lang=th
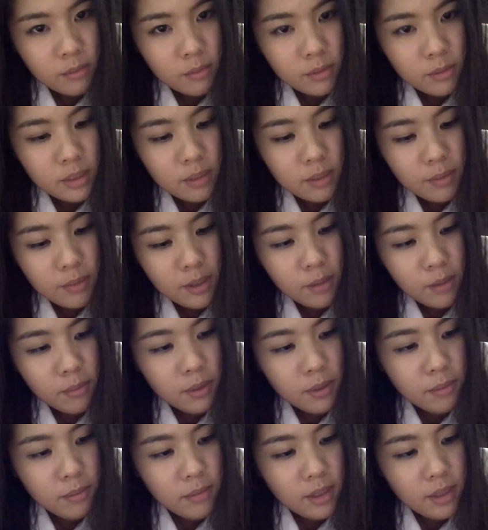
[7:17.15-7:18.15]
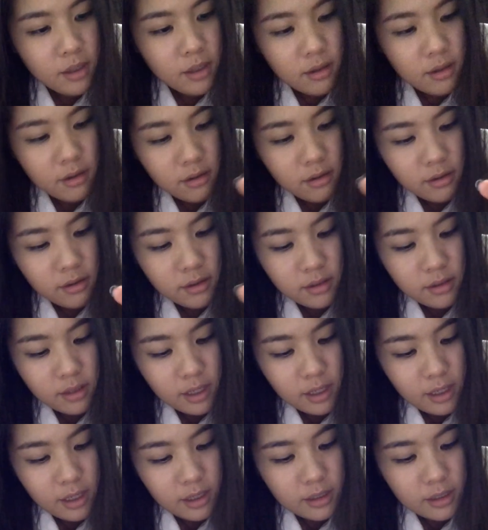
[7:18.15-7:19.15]
บางทีพี่ก็ไม่มีเงิน
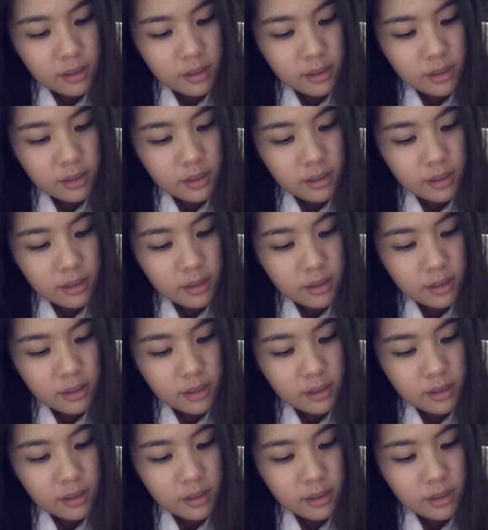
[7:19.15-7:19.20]
นะ